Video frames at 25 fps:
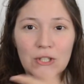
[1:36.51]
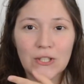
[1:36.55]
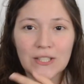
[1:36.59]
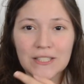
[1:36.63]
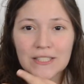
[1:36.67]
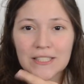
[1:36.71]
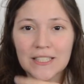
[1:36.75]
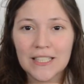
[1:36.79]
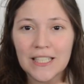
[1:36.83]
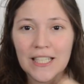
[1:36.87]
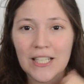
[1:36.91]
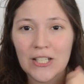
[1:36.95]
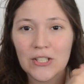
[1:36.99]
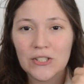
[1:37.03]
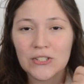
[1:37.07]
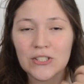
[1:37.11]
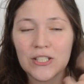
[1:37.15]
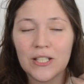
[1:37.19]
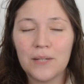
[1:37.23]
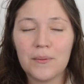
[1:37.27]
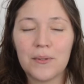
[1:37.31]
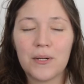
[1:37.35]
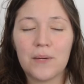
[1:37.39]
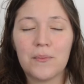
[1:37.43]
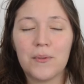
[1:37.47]
Así que nos
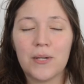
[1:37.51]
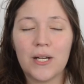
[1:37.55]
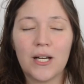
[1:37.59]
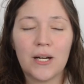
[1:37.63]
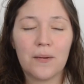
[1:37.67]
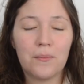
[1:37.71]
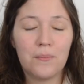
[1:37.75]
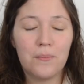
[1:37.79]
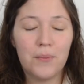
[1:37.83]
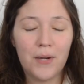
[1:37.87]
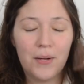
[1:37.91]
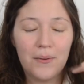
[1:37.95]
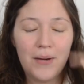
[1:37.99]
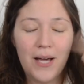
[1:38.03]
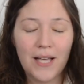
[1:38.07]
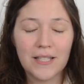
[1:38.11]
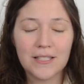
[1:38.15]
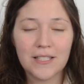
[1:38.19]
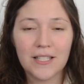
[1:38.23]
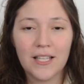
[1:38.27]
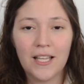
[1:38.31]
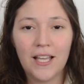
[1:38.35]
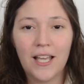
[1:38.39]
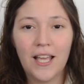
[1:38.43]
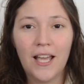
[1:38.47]
tenemos que poner
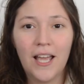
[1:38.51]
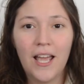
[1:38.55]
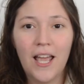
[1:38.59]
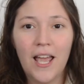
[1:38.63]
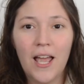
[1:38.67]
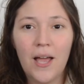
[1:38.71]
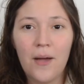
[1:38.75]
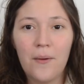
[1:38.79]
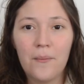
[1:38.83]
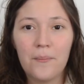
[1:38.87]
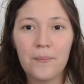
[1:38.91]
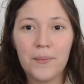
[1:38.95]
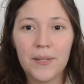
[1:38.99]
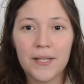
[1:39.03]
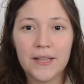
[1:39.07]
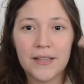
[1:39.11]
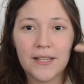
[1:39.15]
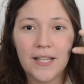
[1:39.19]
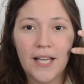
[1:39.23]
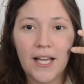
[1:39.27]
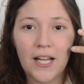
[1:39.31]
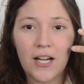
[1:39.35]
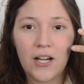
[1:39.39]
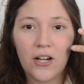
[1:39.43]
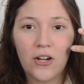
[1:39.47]
prebase,
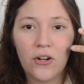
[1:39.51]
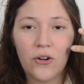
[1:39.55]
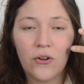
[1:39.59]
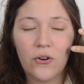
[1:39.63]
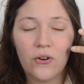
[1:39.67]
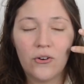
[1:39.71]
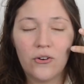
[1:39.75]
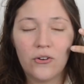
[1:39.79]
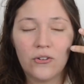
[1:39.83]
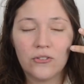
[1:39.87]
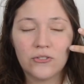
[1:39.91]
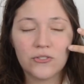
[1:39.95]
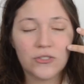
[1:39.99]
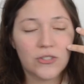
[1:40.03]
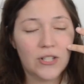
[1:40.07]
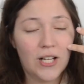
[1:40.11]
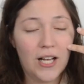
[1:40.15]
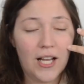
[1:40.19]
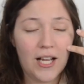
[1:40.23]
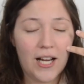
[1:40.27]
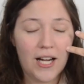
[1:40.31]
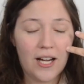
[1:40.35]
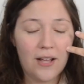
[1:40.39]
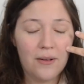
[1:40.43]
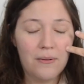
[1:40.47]
pintarnos
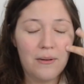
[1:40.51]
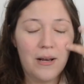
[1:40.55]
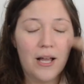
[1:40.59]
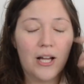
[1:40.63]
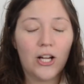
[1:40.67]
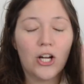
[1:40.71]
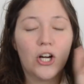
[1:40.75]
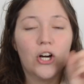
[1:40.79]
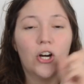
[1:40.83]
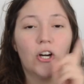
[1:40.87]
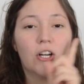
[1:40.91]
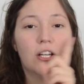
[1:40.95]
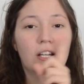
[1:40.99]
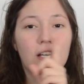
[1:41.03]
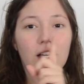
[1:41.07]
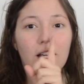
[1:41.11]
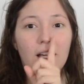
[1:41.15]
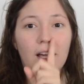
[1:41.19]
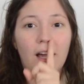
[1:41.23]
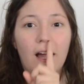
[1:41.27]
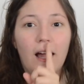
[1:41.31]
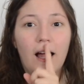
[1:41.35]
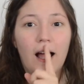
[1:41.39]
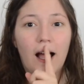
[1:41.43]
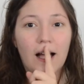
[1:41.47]
la cara de blanco
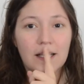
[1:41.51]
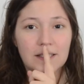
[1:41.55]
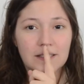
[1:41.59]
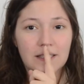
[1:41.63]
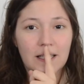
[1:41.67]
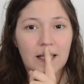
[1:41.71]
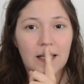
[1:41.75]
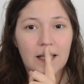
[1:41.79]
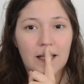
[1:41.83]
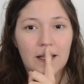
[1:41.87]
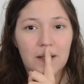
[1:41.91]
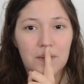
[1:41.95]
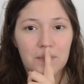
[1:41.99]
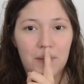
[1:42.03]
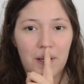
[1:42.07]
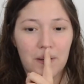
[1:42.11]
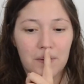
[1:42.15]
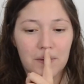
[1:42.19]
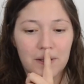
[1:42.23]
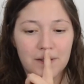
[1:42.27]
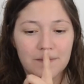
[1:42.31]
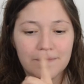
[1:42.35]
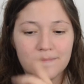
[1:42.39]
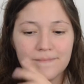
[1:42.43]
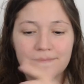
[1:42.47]
y hacer
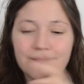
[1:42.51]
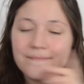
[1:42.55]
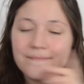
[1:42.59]
barba.